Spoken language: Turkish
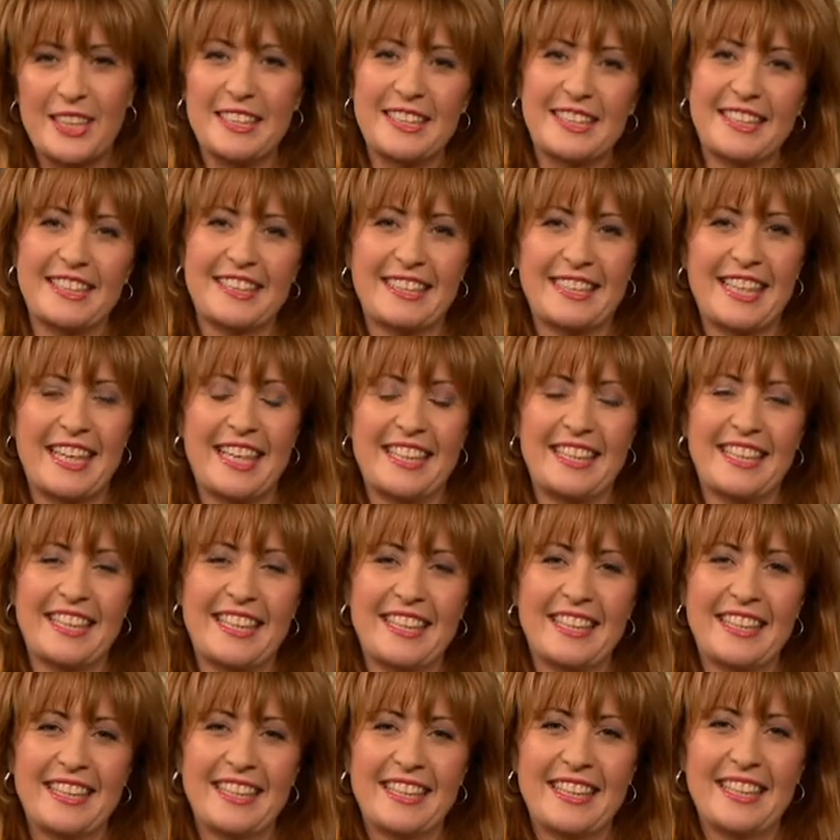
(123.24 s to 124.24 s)
sizlerle.
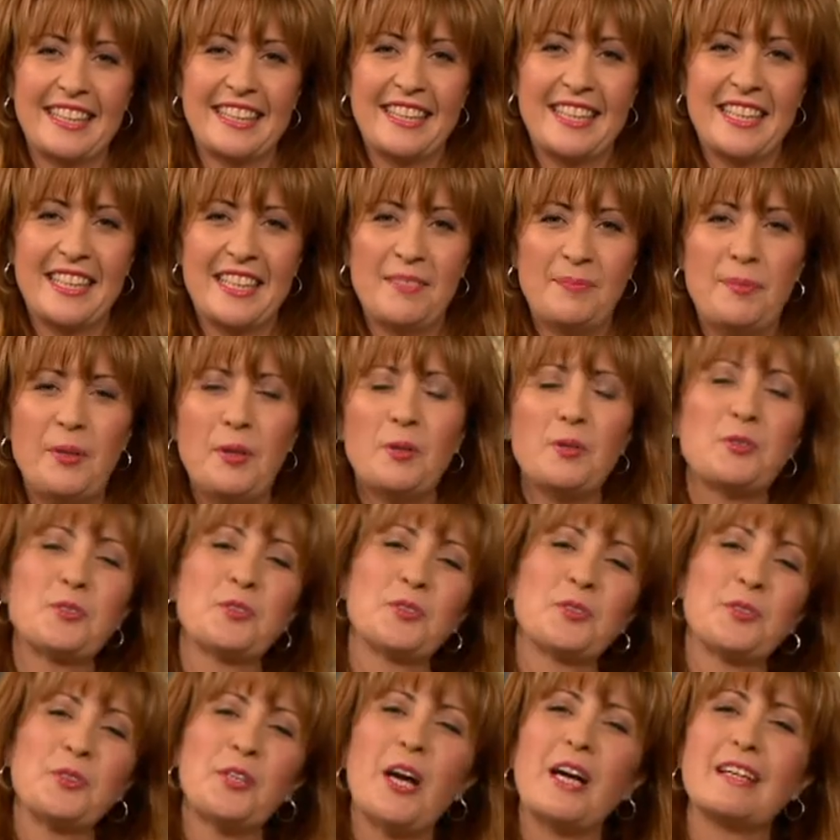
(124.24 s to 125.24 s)
Bir
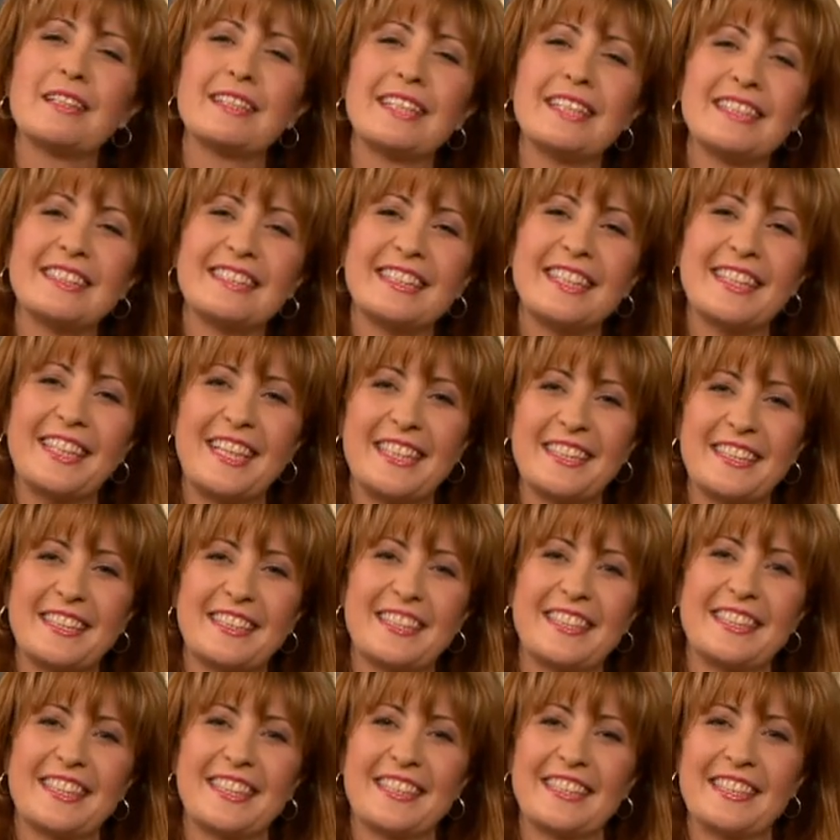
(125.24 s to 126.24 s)
oturun arkanıza
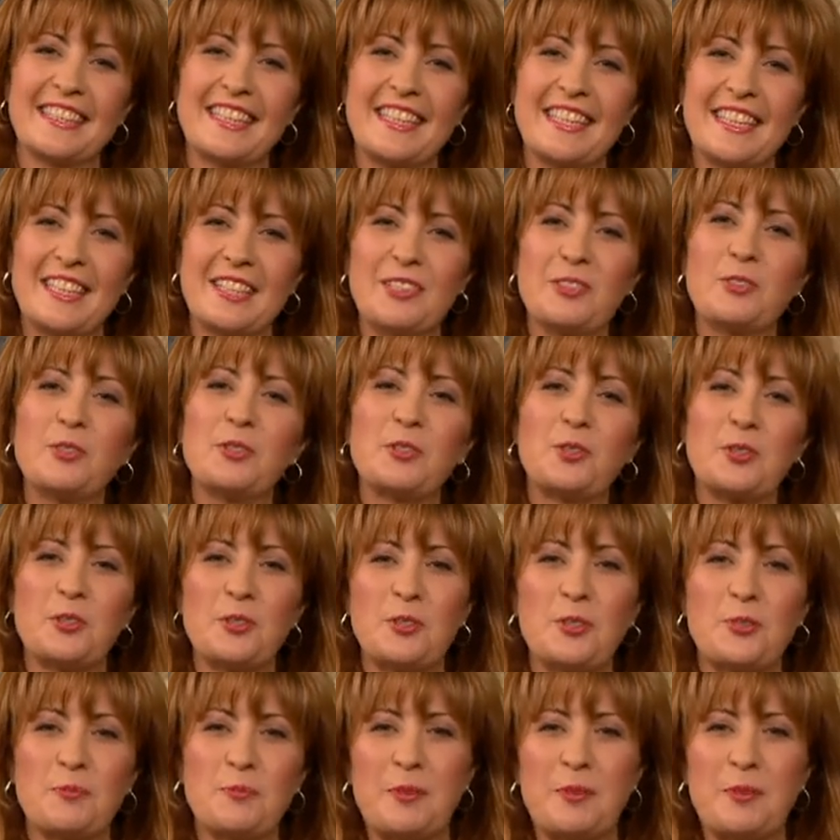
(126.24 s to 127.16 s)
yaslanın. Düşünün